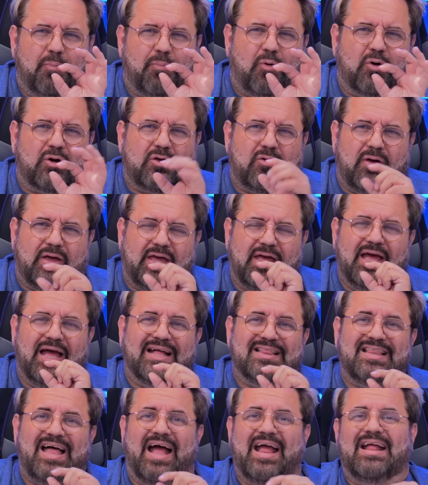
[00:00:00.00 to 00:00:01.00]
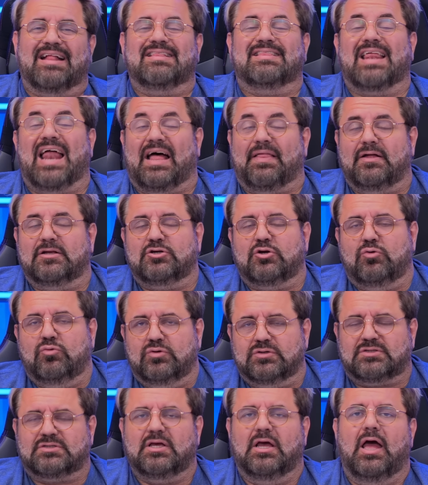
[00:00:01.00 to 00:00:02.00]
um pouquinho aí na entrada de
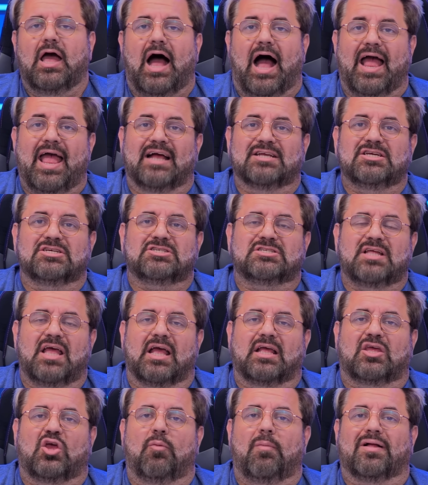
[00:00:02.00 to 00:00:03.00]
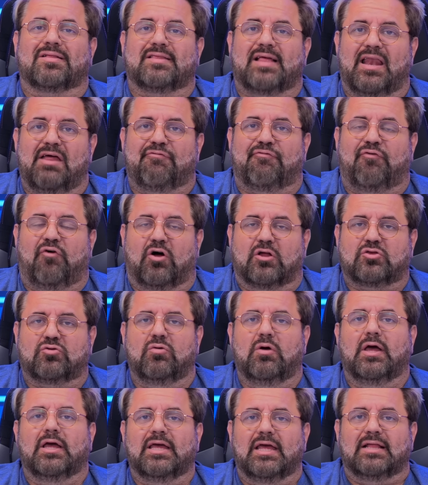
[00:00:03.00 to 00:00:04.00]
luz. Aí a gente tem aqui uma
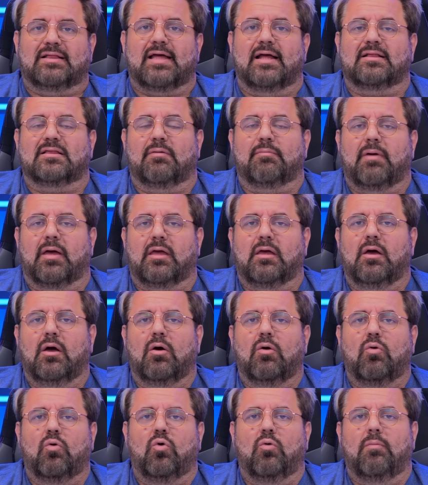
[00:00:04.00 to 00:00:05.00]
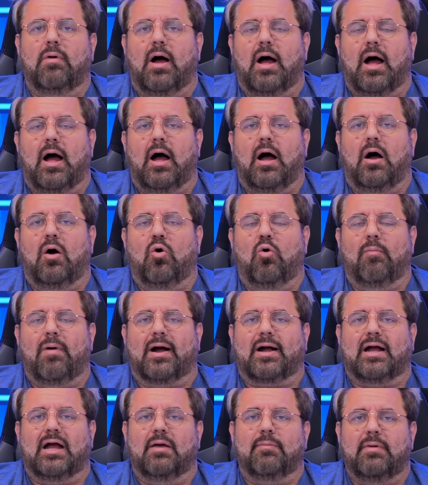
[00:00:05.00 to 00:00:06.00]
telefoto e tem também uma,
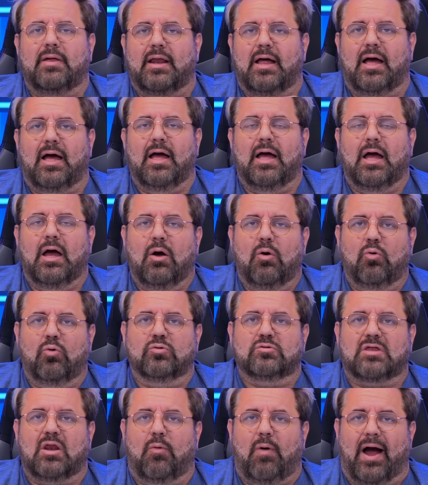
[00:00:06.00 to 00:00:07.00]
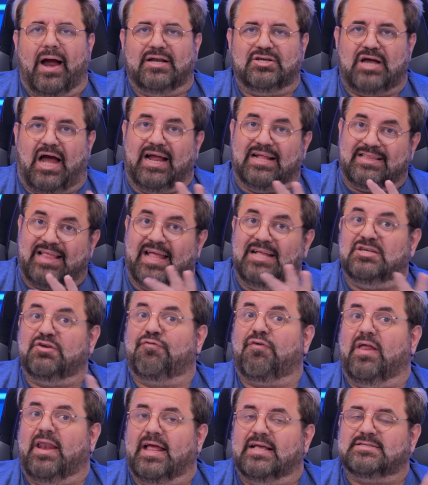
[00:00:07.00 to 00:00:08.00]
uma câmera ultra-wide. Aí tem
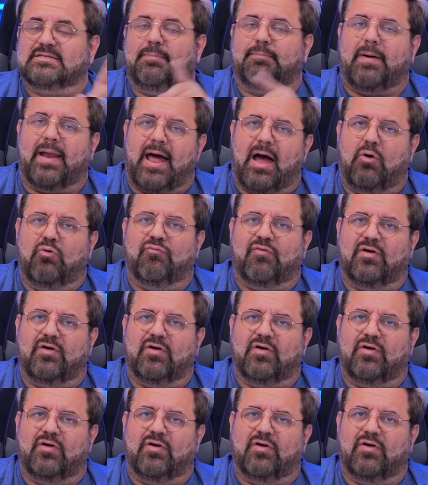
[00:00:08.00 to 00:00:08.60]
diferença para o